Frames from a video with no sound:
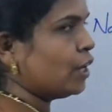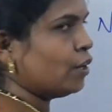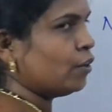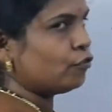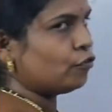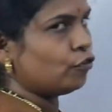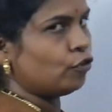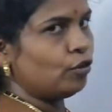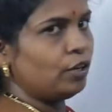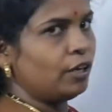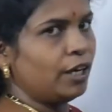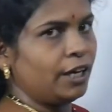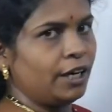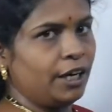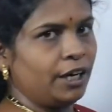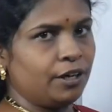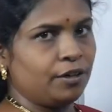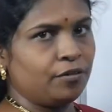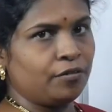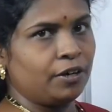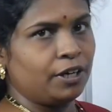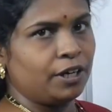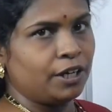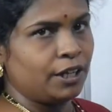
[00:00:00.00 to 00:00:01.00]
ఫుడ్
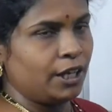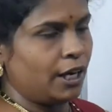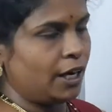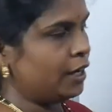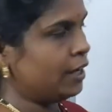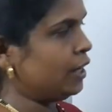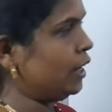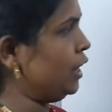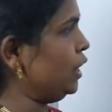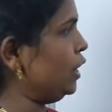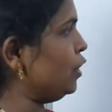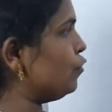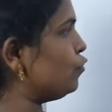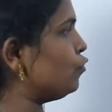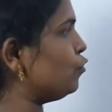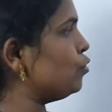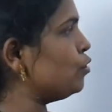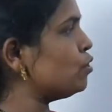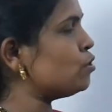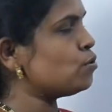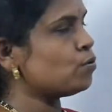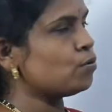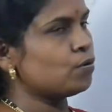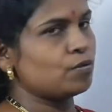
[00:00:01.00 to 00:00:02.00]
అనేటువంటిది అంటే ఈ
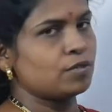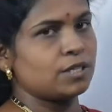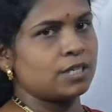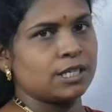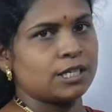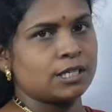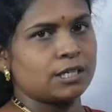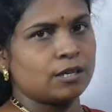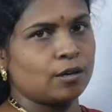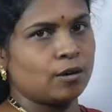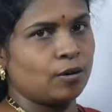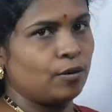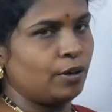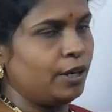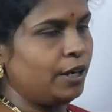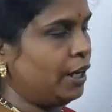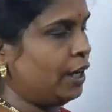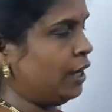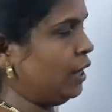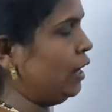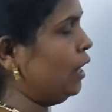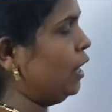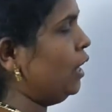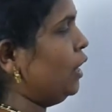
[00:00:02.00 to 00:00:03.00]
ఫుడ్
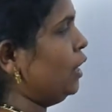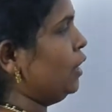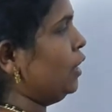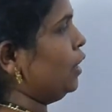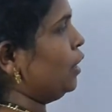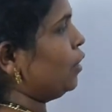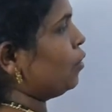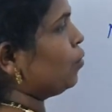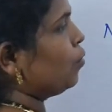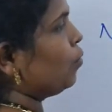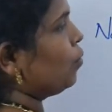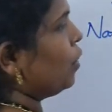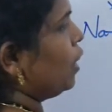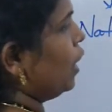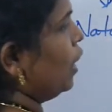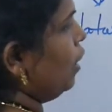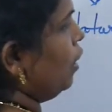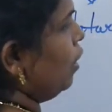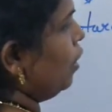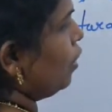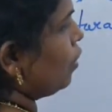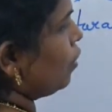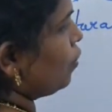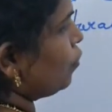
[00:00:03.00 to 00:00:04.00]
సోర్సెస్లోని ఎక్కువగా
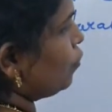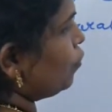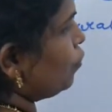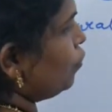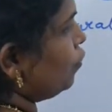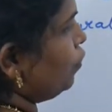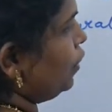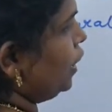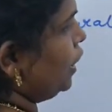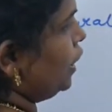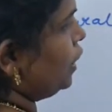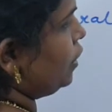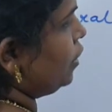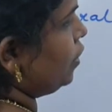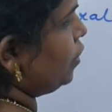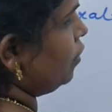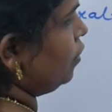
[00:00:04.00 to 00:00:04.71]
వీట్